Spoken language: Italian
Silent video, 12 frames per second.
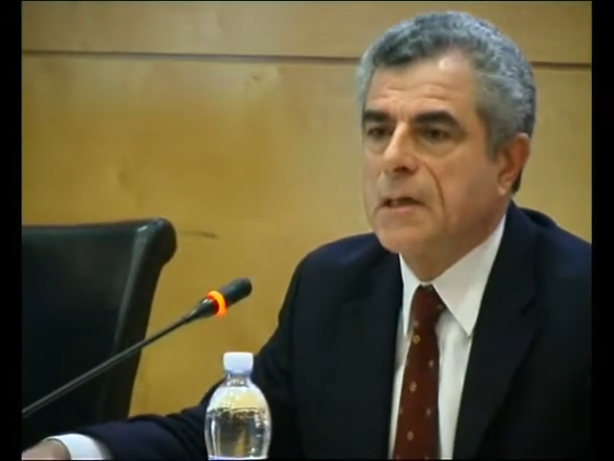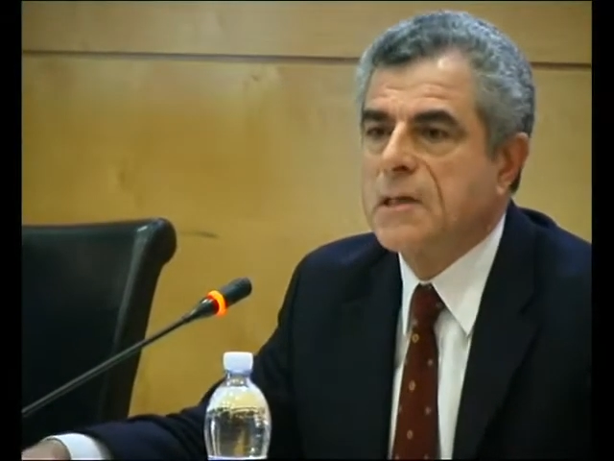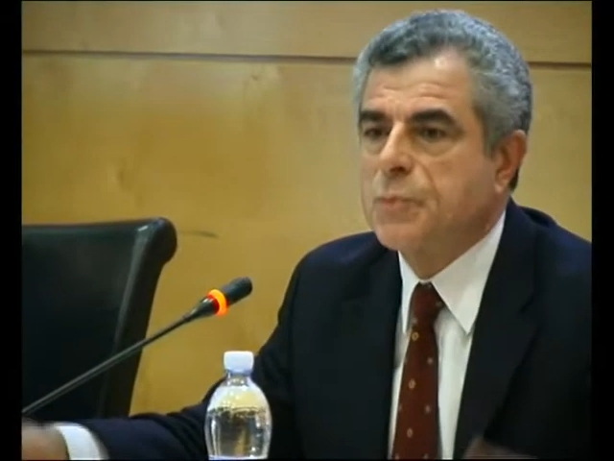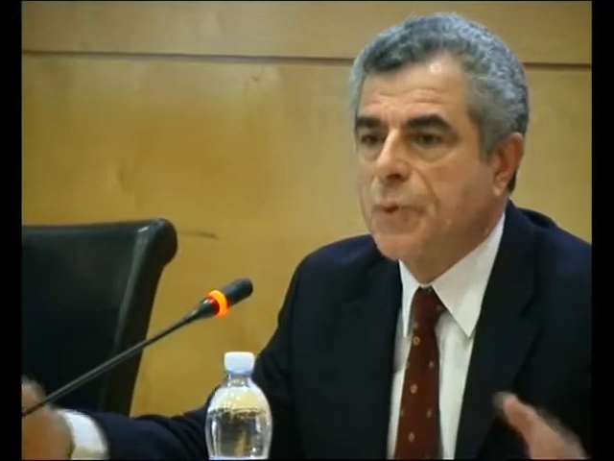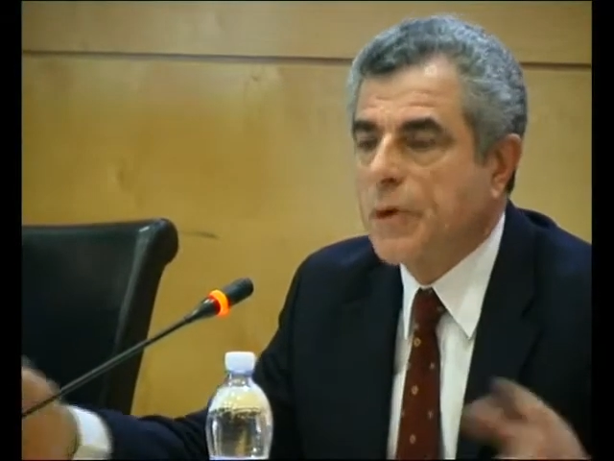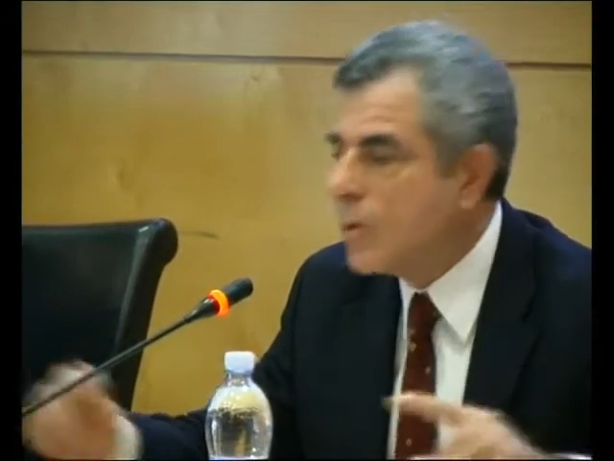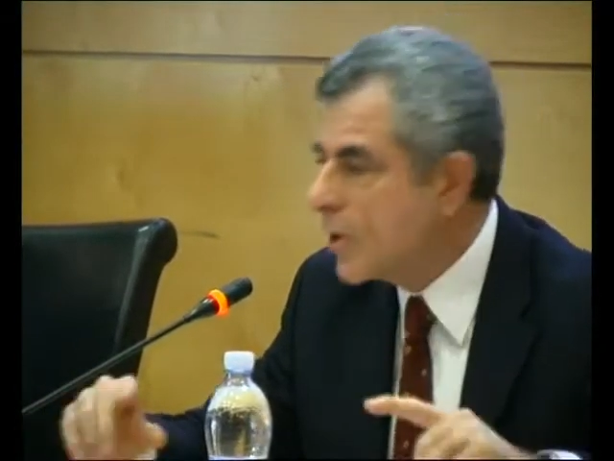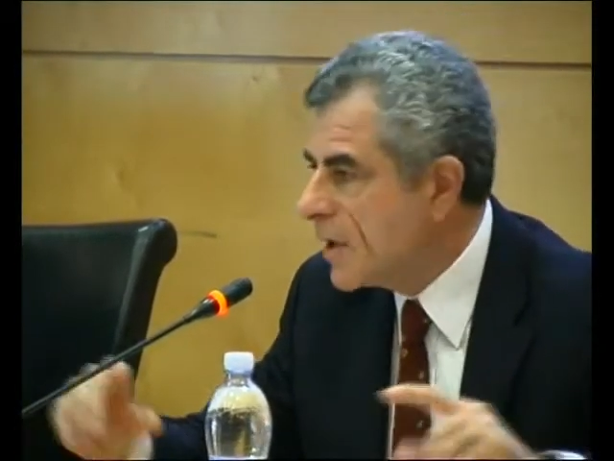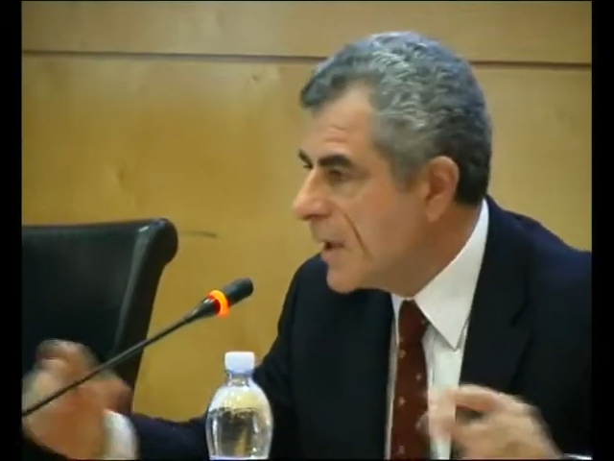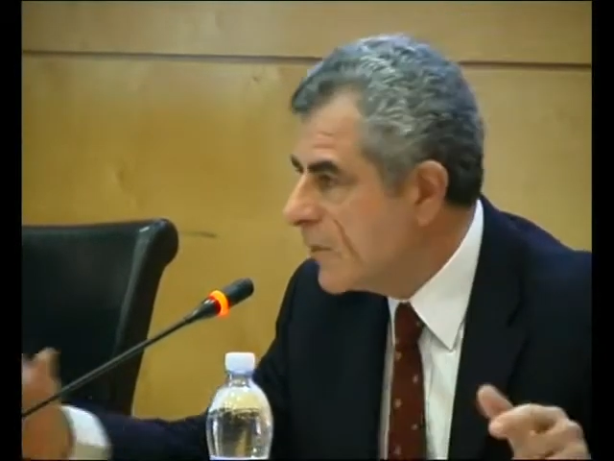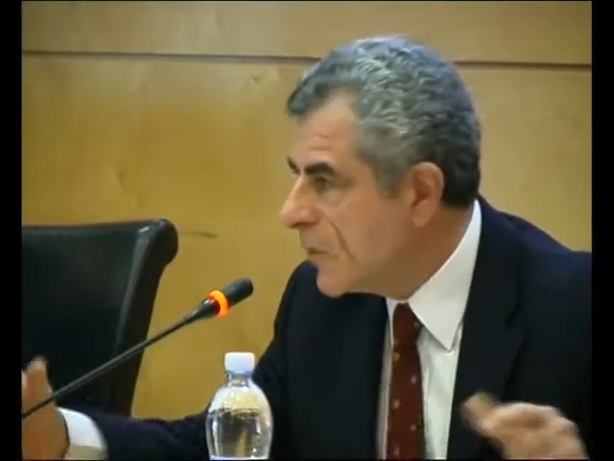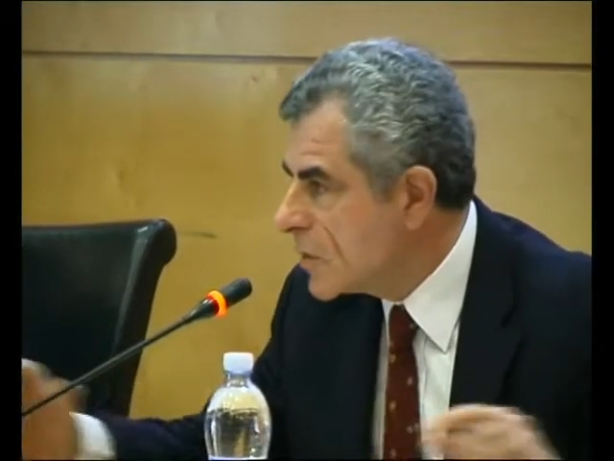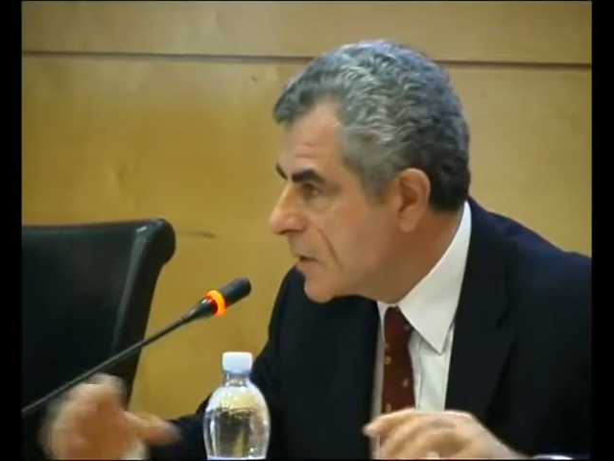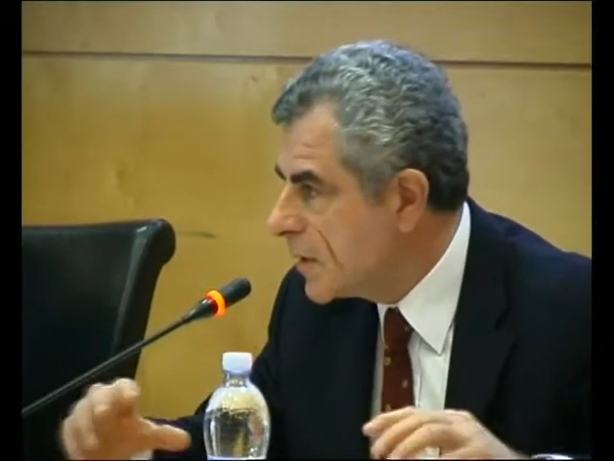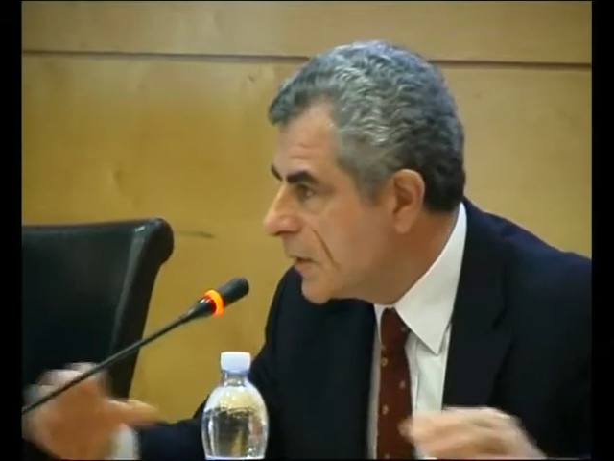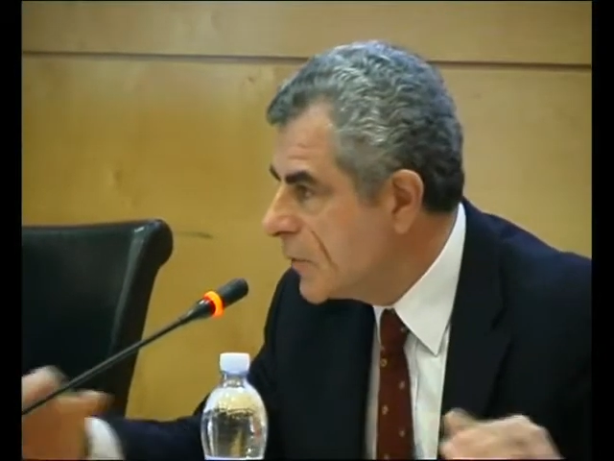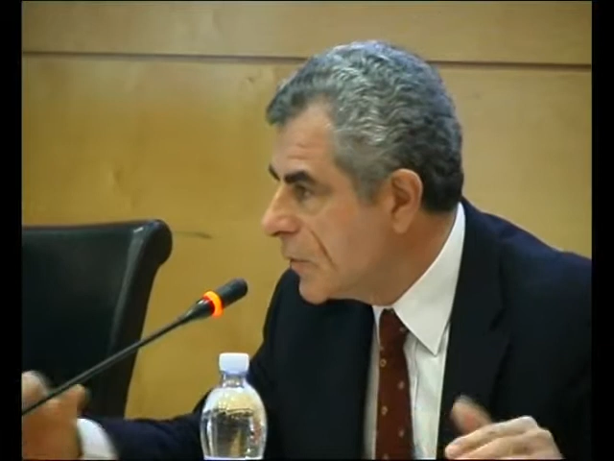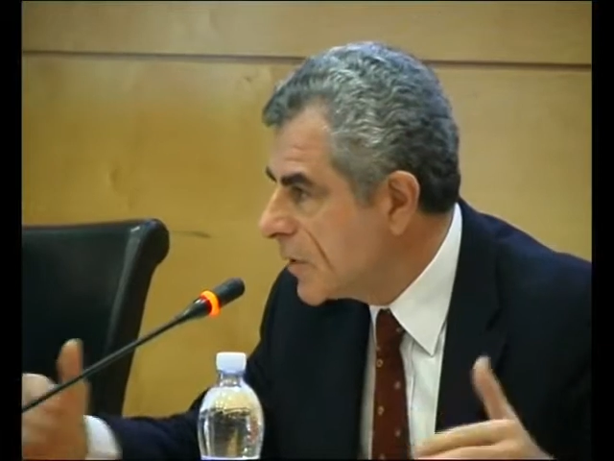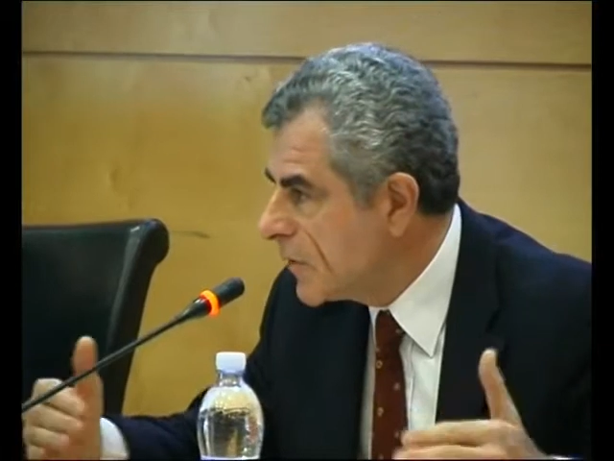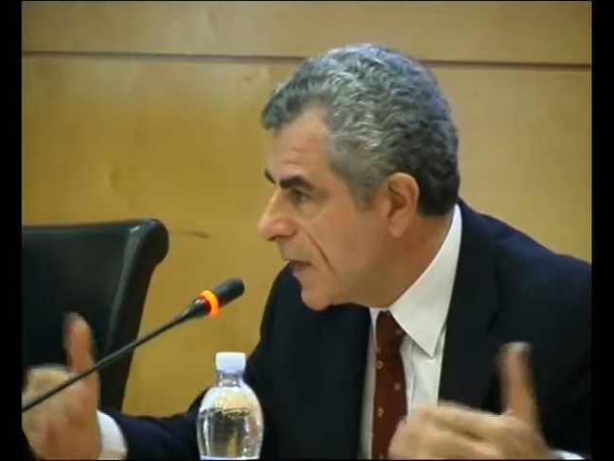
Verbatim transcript: Spero che dai vostri lavori